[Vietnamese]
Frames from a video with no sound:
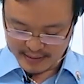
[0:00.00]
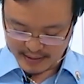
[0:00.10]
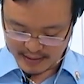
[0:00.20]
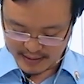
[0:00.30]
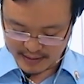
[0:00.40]

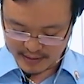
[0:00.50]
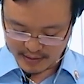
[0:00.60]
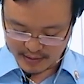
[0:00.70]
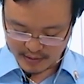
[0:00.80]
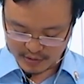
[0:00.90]

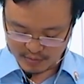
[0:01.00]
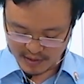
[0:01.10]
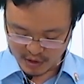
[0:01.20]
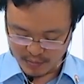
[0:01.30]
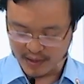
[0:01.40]
uh, chúng ta
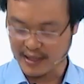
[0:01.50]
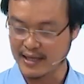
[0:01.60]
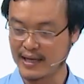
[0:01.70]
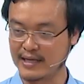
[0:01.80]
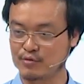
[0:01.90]
có một cái này
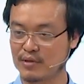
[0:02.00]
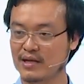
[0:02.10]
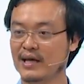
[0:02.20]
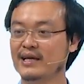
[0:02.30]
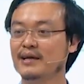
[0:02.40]
để chúng ta
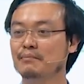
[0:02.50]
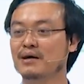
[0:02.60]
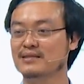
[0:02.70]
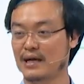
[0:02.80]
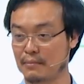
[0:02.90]
lấy cái mực
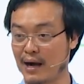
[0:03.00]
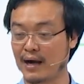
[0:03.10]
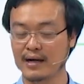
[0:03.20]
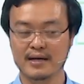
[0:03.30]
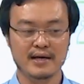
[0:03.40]
thăng bằng.
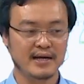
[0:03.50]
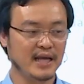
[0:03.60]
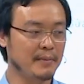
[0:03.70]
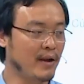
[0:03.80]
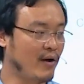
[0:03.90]

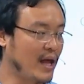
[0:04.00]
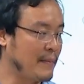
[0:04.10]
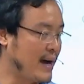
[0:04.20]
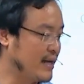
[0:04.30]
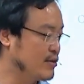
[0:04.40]
Khi mà đo la
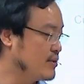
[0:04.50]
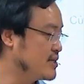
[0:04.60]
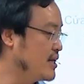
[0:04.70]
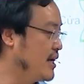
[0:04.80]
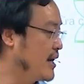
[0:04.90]
bàn chúng ta
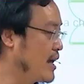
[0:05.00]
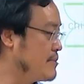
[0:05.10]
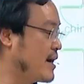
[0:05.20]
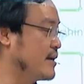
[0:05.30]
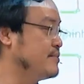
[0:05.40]
sẽ để cái la
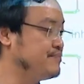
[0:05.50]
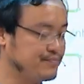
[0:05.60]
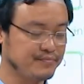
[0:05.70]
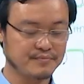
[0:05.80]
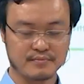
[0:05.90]
bàn
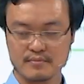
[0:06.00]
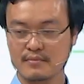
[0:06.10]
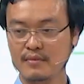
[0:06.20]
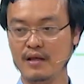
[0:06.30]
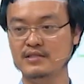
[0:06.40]

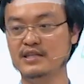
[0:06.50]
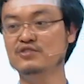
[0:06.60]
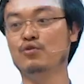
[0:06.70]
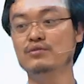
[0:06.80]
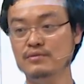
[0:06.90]
trên
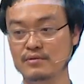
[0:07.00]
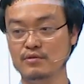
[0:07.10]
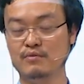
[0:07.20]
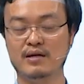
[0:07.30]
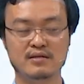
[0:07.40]
rốn,
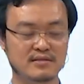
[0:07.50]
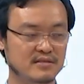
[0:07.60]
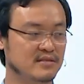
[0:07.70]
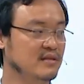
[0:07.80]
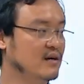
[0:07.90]
đúng không ạ?
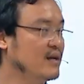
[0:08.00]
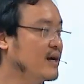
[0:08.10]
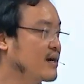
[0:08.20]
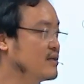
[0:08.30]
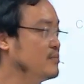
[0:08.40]
Nhớ
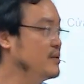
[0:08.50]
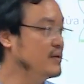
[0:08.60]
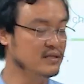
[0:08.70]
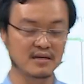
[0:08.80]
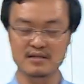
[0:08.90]
là cái thiết bị
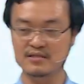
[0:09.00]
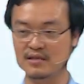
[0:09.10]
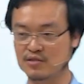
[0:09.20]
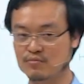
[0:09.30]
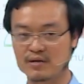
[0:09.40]
bên dưới
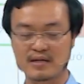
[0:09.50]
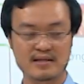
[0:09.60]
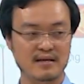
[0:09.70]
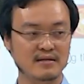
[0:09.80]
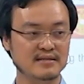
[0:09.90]
sử dụng cái
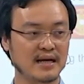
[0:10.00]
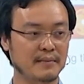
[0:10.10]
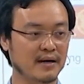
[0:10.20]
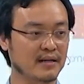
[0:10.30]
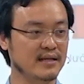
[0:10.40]
thắt lưng ra
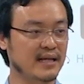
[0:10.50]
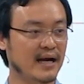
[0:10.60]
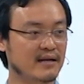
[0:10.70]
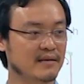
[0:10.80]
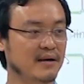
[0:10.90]
bằng
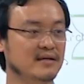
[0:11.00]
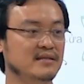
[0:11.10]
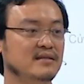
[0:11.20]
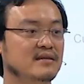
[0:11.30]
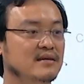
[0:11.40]
titan hay bằng
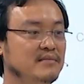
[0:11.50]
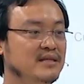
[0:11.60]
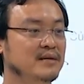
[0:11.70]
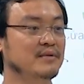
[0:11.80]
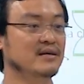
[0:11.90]
gì đỡ bị
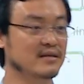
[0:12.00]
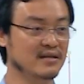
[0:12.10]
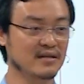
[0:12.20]
nhiễm tử,